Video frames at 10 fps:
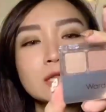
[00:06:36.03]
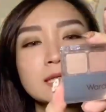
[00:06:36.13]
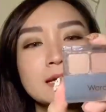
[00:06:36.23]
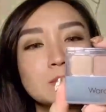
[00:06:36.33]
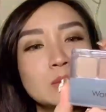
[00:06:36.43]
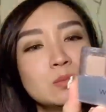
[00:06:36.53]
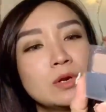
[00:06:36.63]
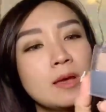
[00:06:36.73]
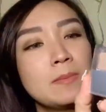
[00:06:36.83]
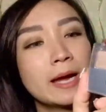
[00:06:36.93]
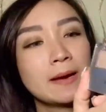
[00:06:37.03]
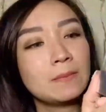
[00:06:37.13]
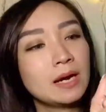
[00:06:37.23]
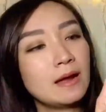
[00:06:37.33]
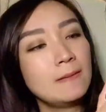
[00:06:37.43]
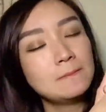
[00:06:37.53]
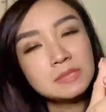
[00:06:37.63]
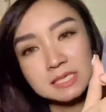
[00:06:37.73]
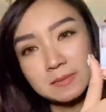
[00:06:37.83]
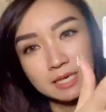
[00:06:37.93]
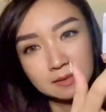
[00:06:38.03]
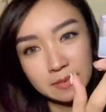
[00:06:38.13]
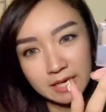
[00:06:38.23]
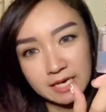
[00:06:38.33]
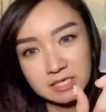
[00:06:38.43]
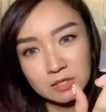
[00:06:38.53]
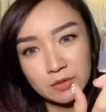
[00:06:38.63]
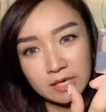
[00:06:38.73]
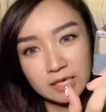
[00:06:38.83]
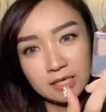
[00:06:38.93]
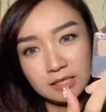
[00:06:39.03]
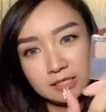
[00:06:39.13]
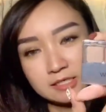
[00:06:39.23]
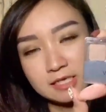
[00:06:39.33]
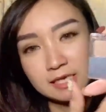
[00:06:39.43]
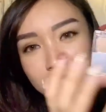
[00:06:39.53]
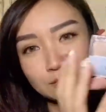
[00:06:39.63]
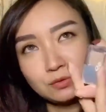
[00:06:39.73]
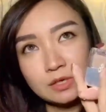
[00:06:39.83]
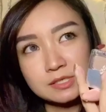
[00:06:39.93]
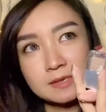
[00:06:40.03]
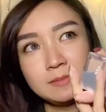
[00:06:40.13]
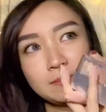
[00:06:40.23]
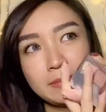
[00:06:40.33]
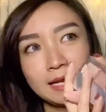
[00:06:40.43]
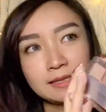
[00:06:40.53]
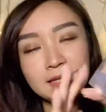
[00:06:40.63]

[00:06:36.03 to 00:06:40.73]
yang pemula pakai makeup bisa banget pakai eyeshadow yang kayak gini Jadi kalian tuh nggak usah beli palet yang